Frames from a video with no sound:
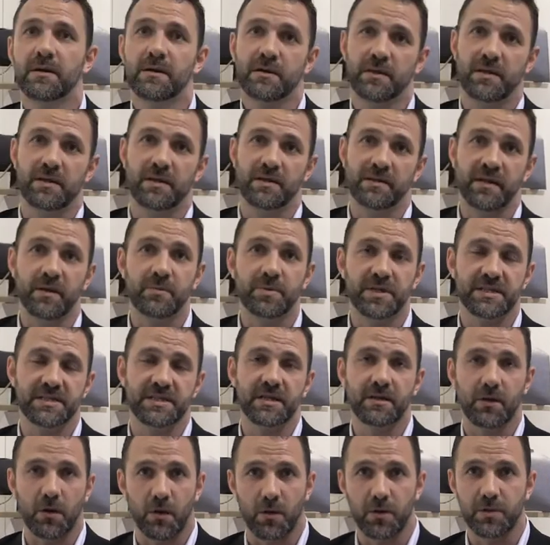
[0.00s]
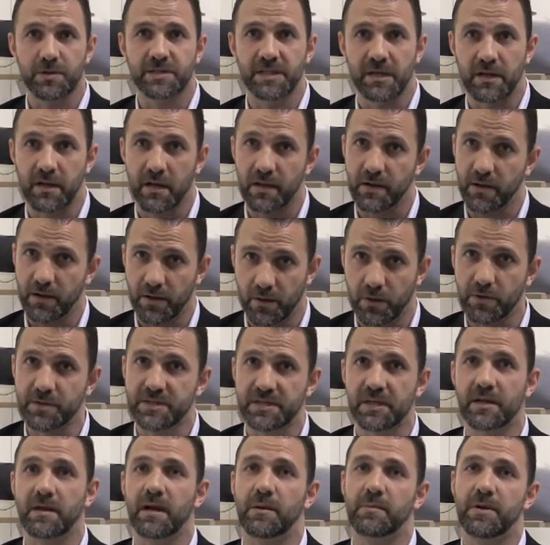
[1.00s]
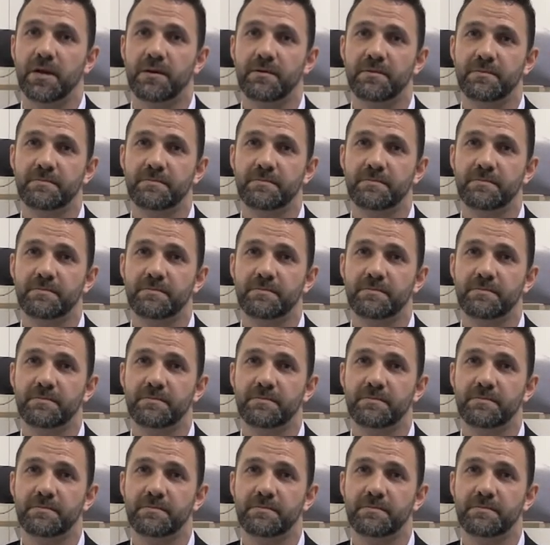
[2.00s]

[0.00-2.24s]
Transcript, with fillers: qui est un plastique recyclé et recyclable.